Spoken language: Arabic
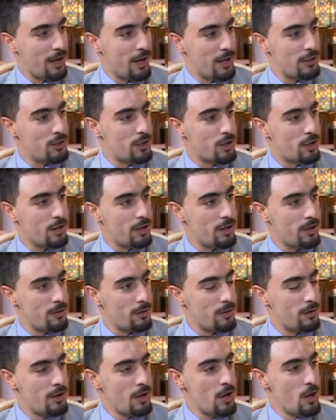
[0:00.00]
عندك
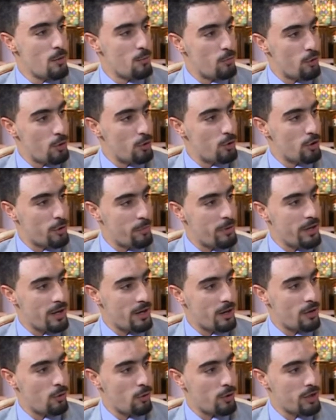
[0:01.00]
آه، ميول كبير
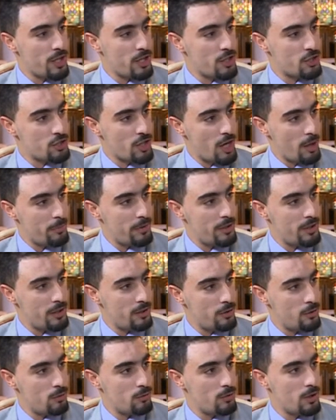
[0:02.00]
لاغنيه
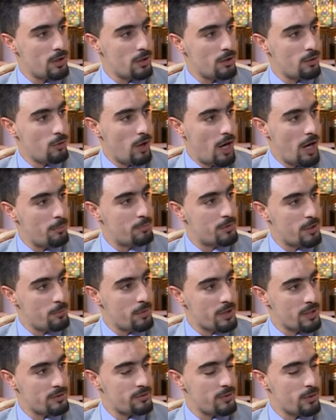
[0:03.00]
الشعبي وحاب
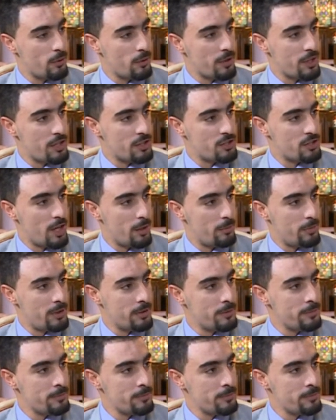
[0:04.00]
تبرز في اغنيه الشعبي